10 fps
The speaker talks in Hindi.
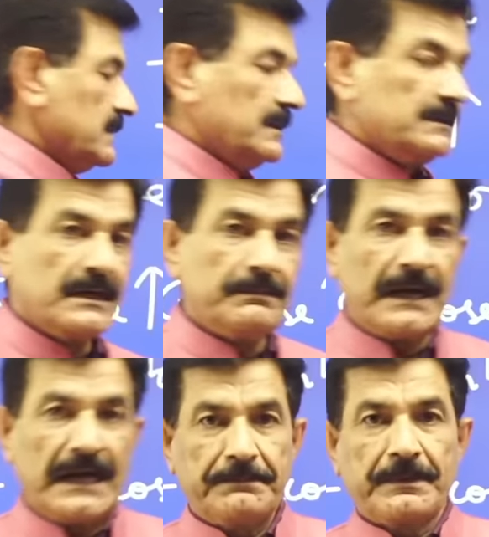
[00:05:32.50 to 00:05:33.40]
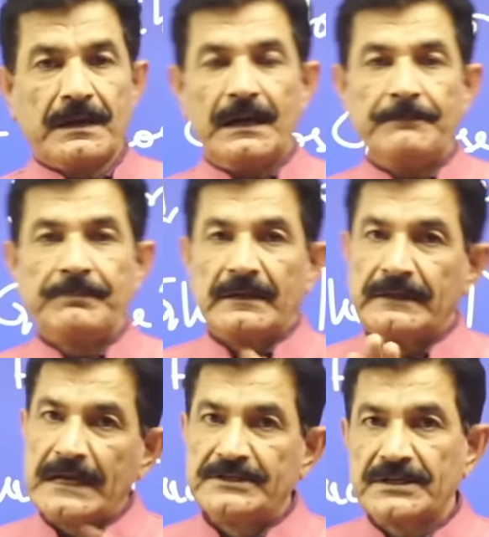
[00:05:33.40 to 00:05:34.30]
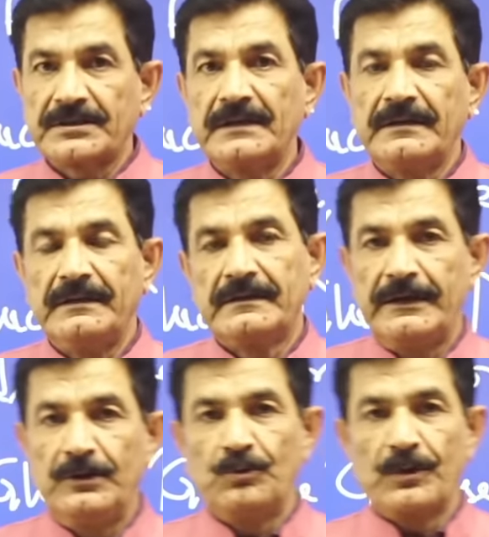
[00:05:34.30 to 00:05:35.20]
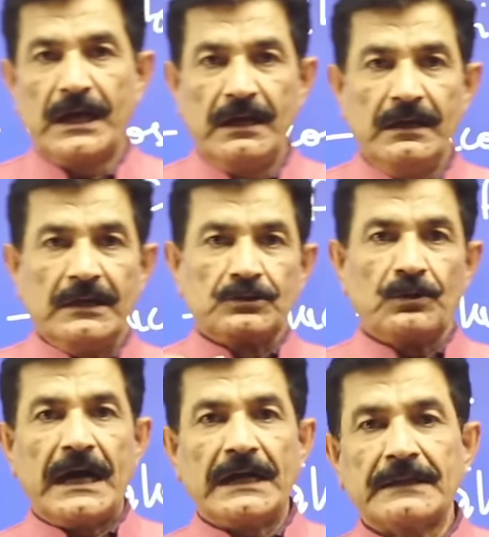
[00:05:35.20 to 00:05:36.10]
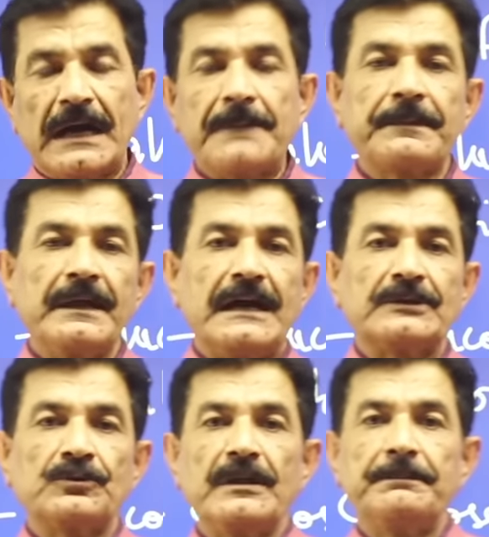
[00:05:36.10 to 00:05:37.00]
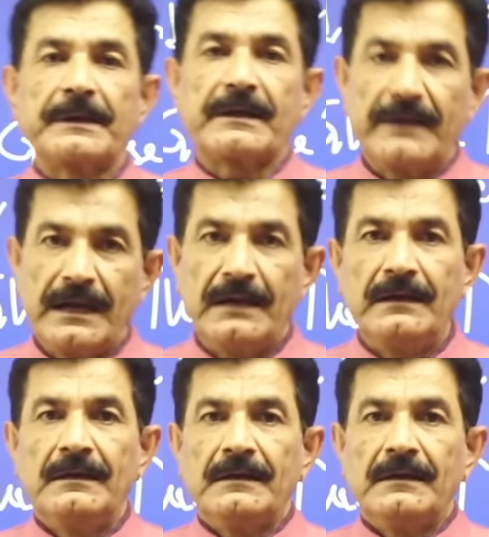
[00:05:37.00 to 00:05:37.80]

जब आपका डाइजेशन ठीक नहीं होगा तो आ, आपके आंतों की प्रक्रिया